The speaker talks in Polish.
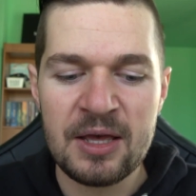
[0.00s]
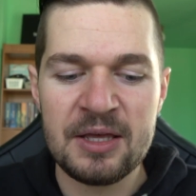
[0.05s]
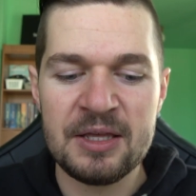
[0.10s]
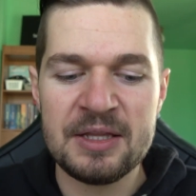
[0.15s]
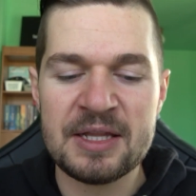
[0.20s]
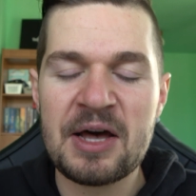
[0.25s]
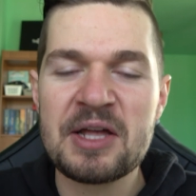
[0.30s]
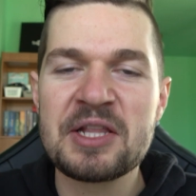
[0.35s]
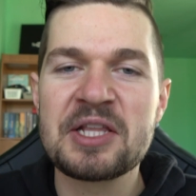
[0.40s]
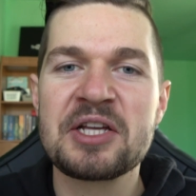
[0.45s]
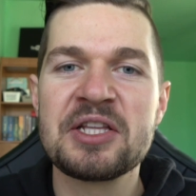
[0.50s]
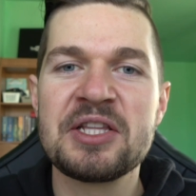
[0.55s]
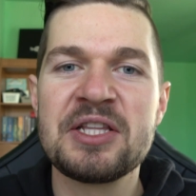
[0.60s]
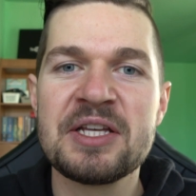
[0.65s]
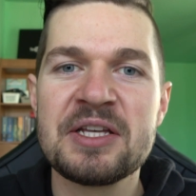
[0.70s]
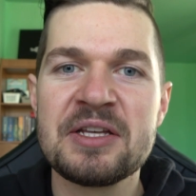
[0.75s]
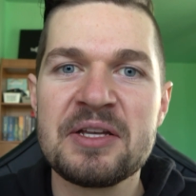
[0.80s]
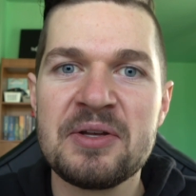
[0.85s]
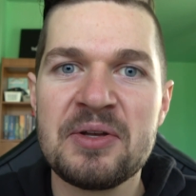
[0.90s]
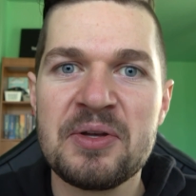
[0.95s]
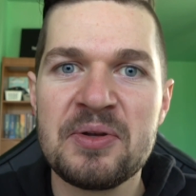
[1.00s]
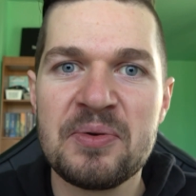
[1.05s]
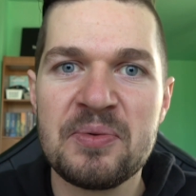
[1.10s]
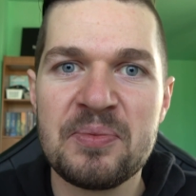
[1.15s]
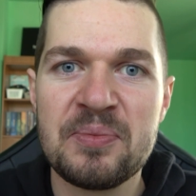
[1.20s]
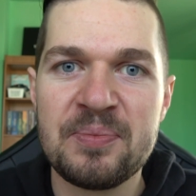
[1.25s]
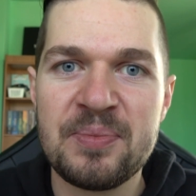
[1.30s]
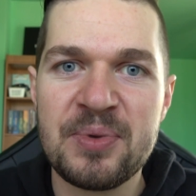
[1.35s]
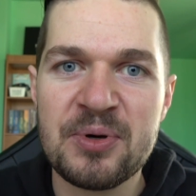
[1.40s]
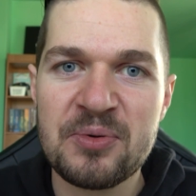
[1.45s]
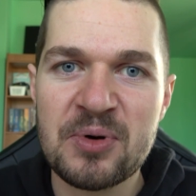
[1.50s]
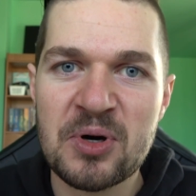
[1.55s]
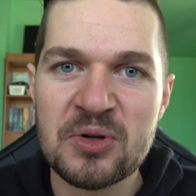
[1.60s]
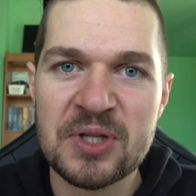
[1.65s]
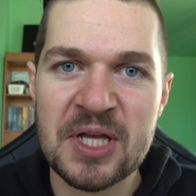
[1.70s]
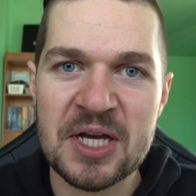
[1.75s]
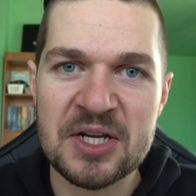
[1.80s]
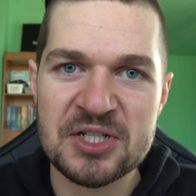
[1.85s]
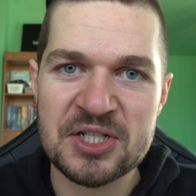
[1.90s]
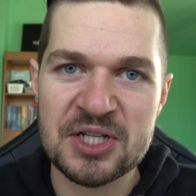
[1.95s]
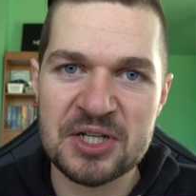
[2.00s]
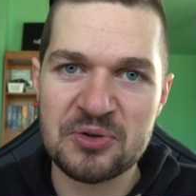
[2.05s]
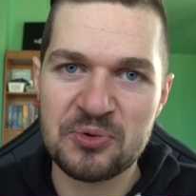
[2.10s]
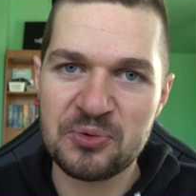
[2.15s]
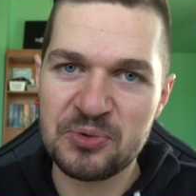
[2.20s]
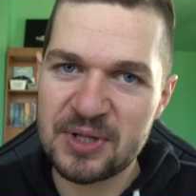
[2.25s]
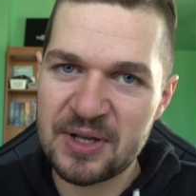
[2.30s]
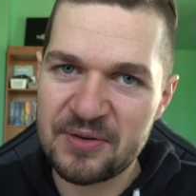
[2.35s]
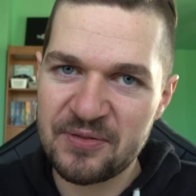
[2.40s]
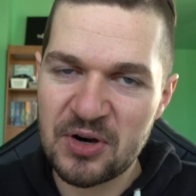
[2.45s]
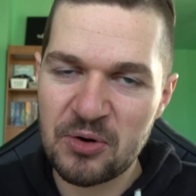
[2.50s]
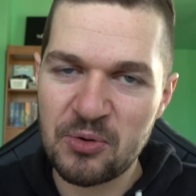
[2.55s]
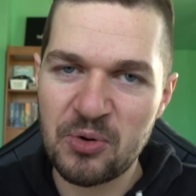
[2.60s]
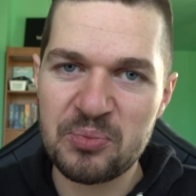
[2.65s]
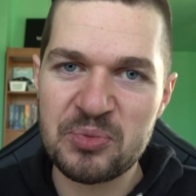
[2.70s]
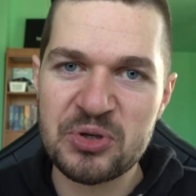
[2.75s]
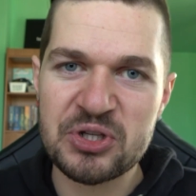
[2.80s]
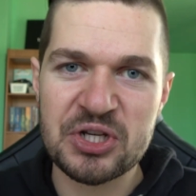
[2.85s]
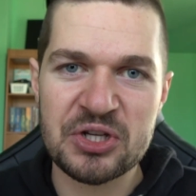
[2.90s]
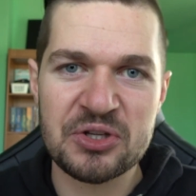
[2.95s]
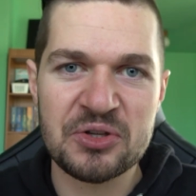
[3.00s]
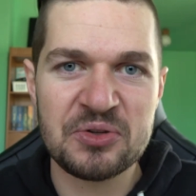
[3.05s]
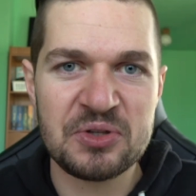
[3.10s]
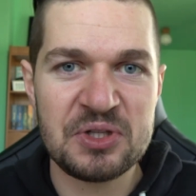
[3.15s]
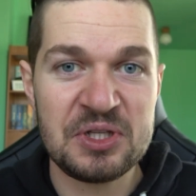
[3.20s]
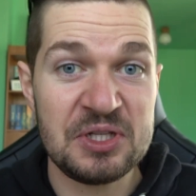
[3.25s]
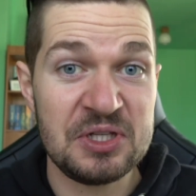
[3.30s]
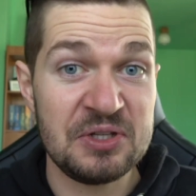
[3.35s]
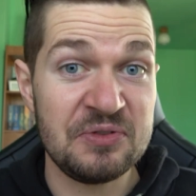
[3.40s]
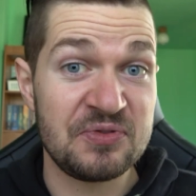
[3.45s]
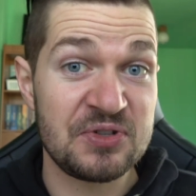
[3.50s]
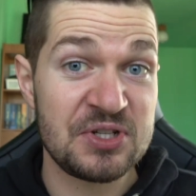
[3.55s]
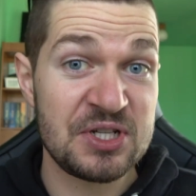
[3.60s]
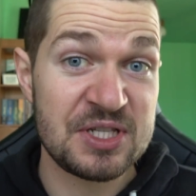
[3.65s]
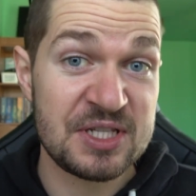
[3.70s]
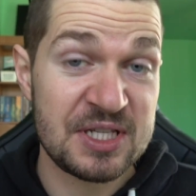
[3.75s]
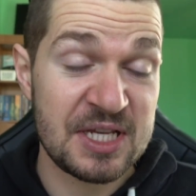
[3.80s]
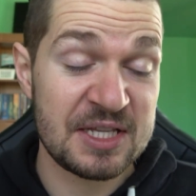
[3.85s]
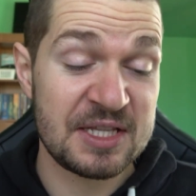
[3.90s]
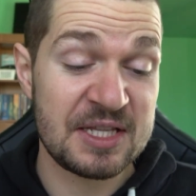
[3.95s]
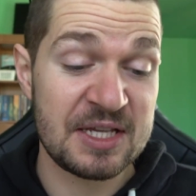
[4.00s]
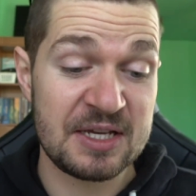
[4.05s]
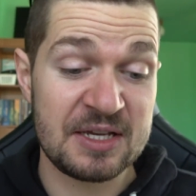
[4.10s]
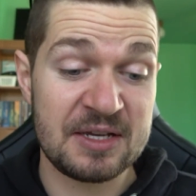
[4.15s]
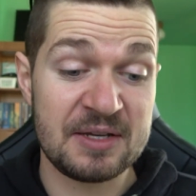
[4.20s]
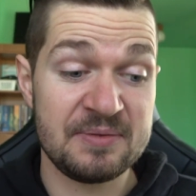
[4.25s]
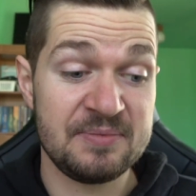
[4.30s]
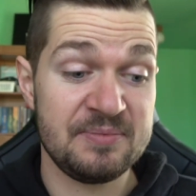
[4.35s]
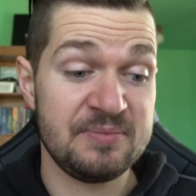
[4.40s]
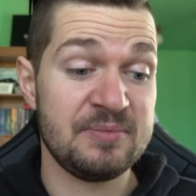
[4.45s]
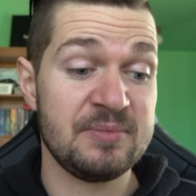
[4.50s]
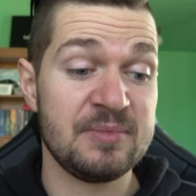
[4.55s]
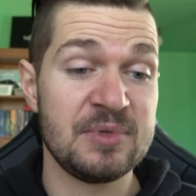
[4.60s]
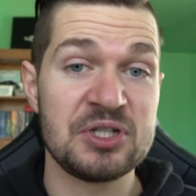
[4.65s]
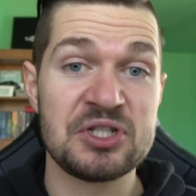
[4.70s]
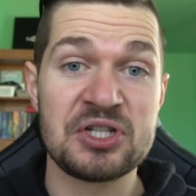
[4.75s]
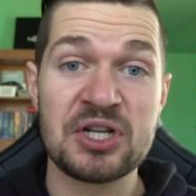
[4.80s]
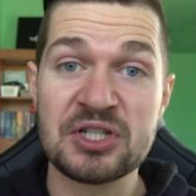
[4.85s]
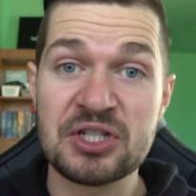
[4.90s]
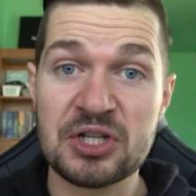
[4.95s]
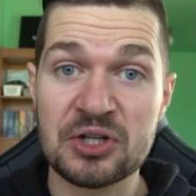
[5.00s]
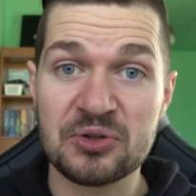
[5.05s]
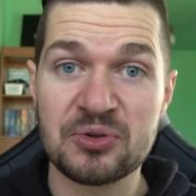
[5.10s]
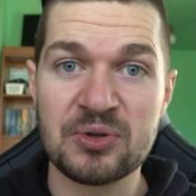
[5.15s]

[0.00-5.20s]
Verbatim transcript: I nawet gdy było tak, że udawało mi się i wszystkie te rzeczy,